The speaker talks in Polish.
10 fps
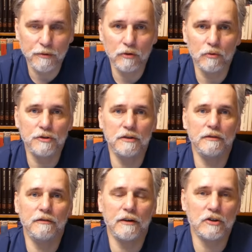produkcji
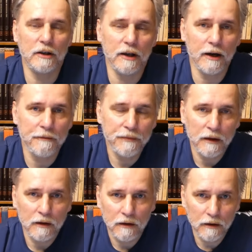wytwarzania
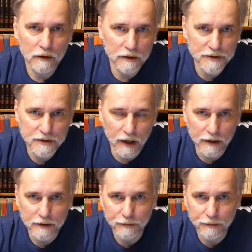e, stali.